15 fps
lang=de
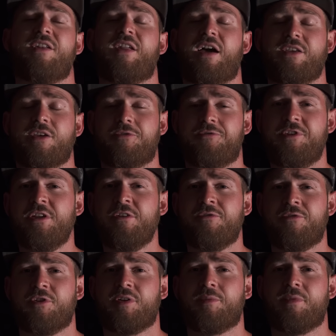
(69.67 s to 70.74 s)
da ihr viel
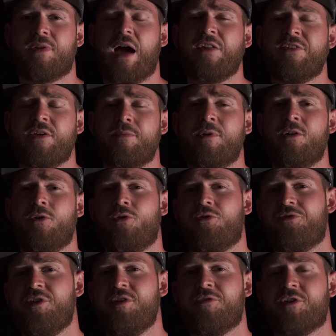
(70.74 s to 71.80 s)
von dem Nachthimmel
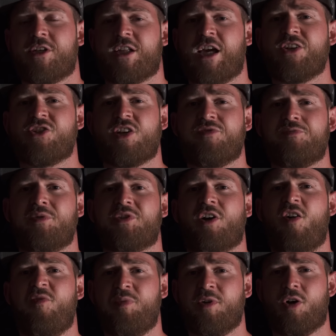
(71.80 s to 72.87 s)
und viel von der Landschaft mit
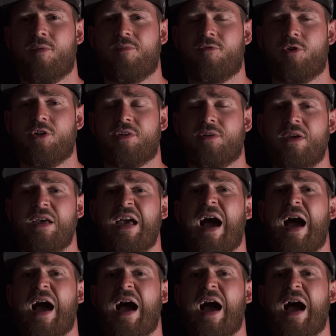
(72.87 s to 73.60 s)
drauf bekommen wollt.